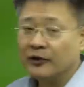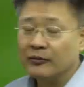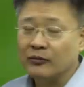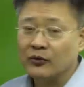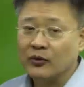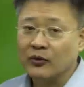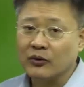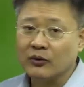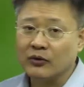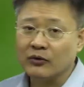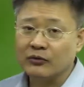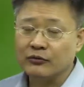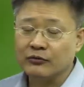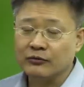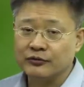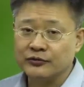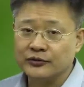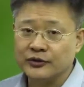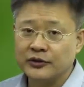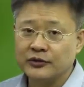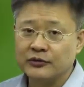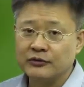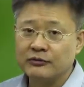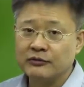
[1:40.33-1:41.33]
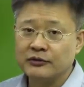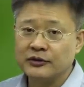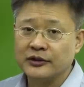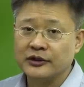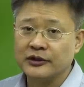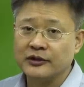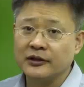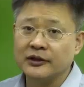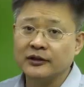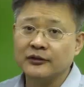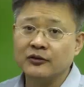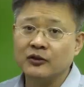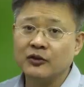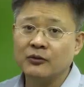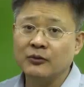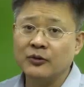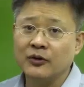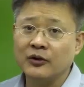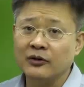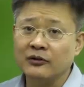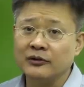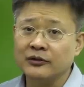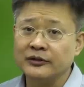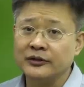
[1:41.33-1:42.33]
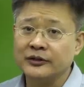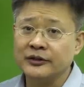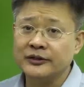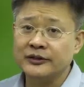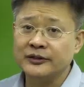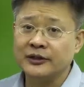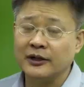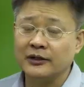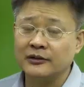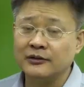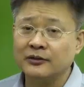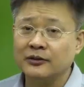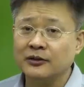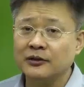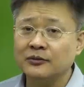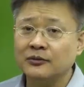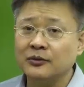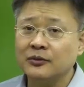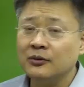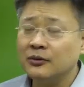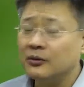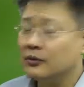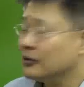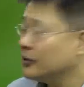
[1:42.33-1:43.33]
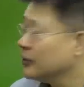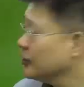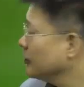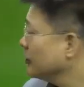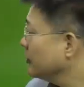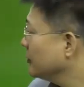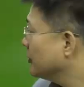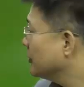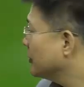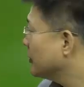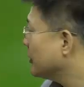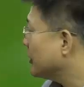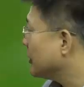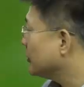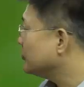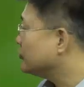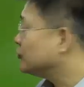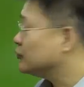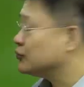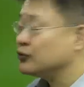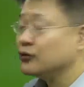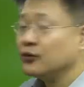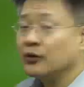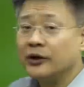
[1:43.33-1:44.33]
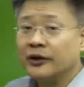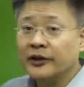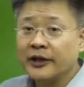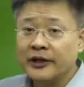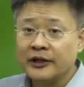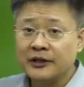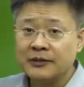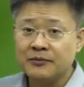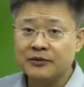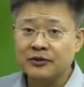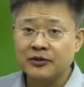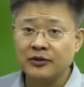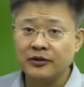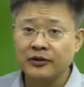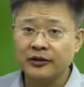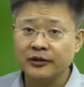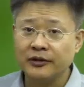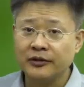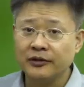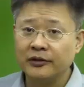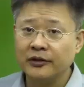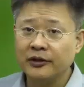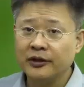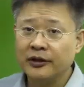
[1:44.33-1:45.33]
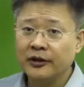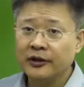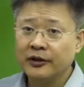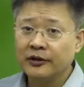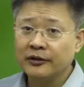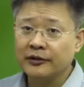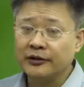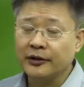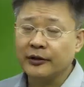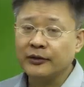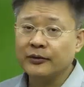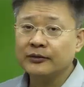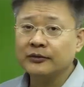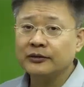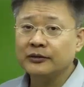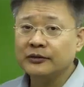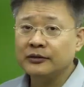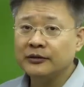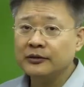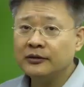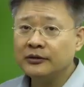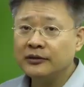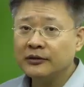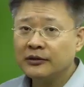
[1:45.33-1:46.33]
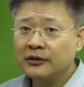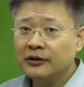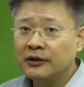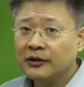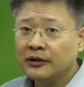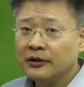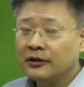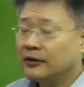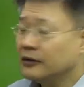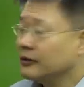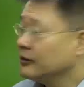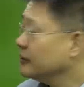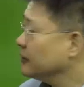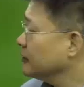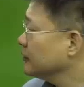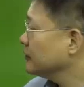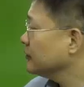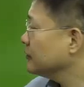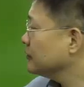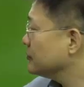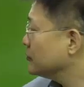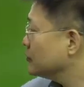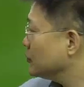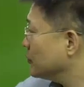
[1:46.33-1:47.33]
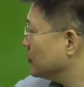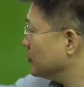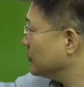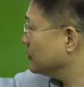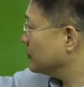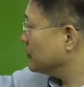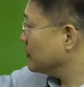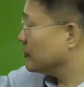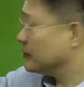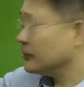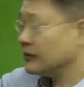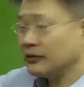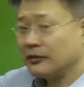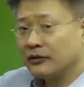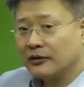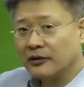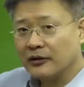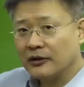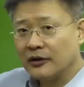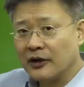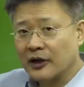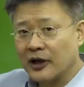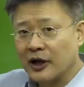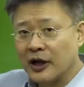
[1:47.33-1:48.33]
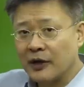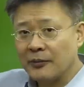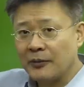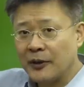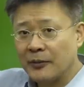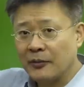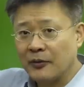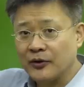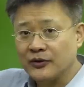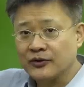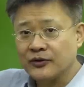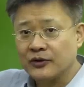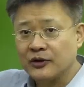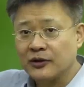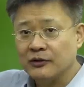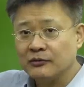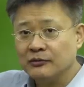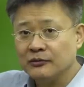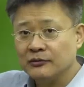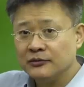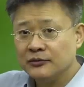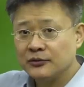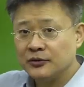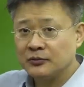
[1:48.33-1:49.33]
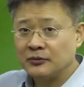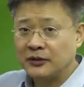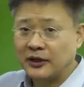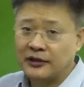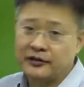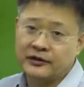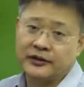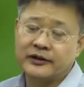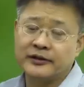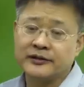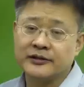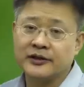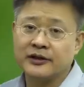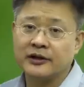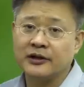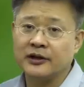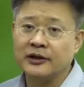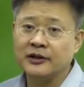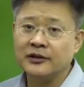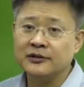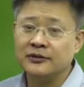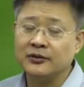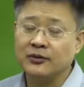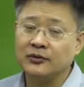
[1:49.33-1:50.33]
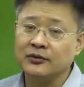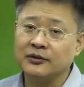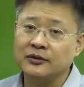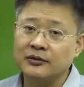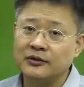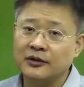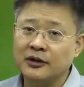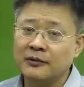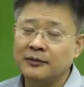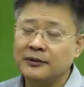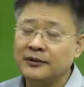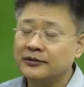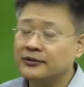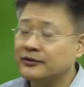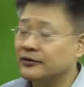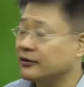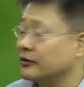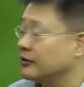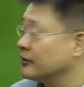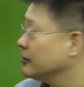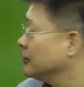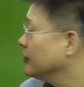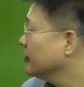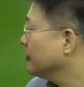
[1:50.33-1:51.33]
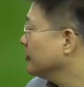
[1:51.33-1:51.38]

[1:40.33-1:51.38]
뭐 구체적으로 길게 설명드리진 않더라도 아주 중요한 핵심적인 내용들을 좀 앞에 버전하고는 좀 다르게 제가 정리를 해봤어요.